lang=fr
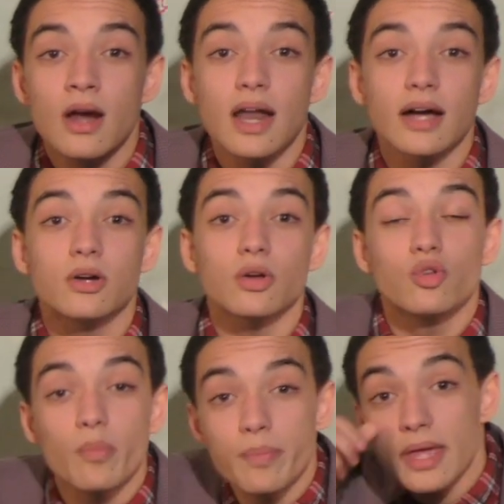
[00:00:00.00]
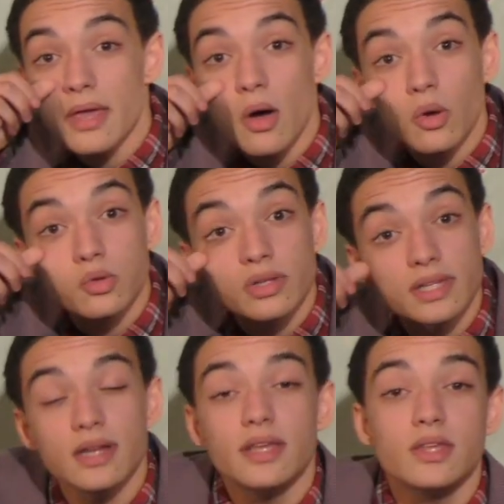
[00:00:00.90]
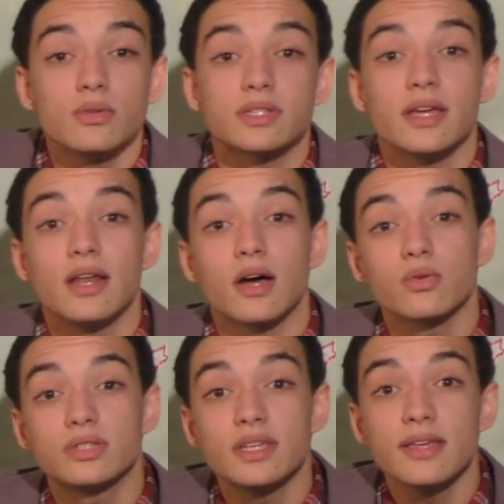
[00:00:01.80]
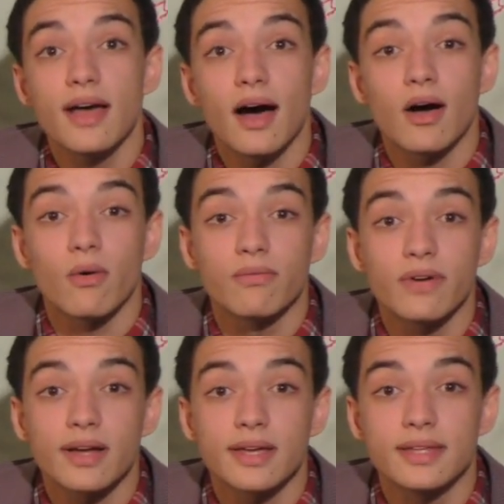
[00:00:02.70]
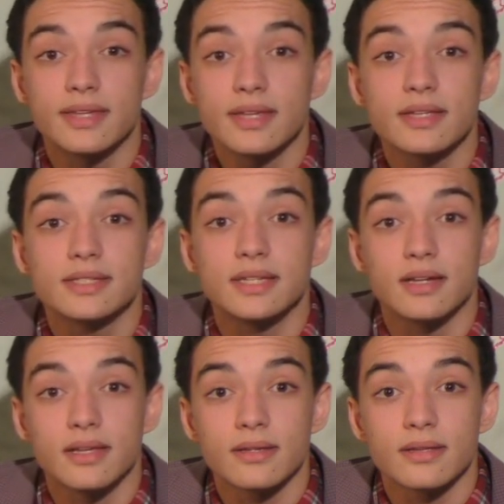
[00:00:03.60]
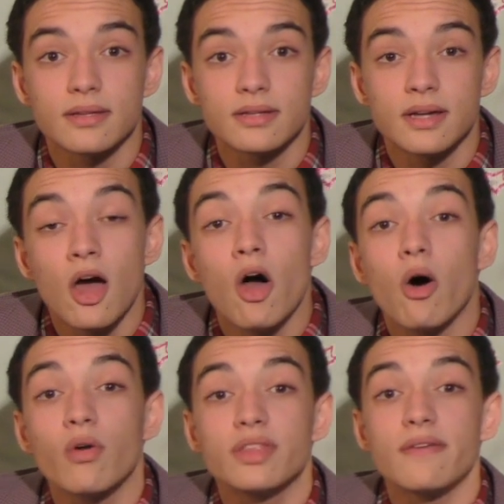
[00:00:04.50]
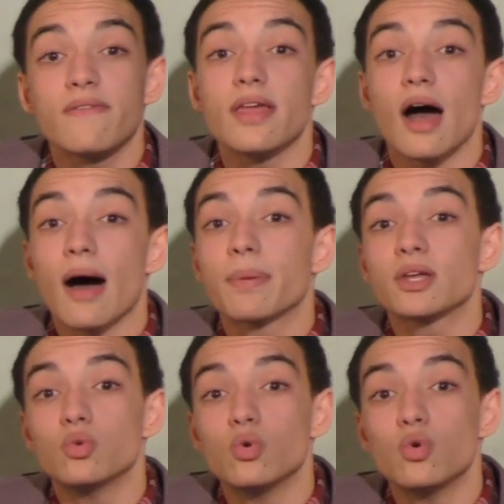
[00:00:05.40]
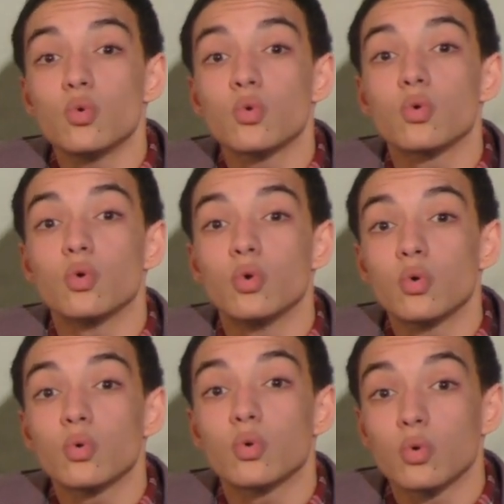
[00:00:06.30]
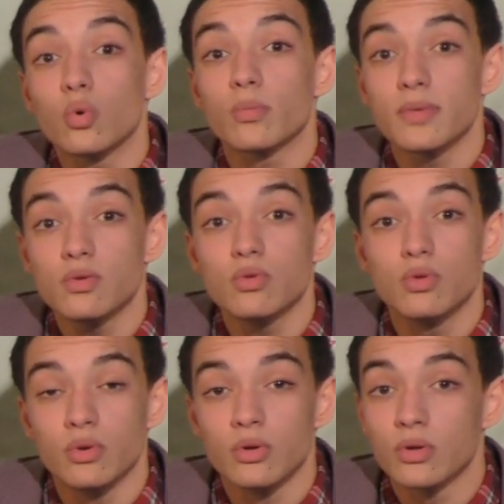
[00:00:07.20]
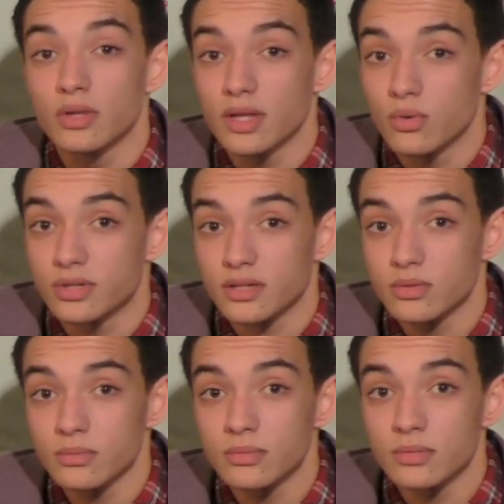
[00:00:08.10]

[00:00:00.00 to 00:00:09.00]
L'accord de paix entre Téléios et la Russie a enfin été scellé. En effet, après de longues, longues, longues minutes de négociations,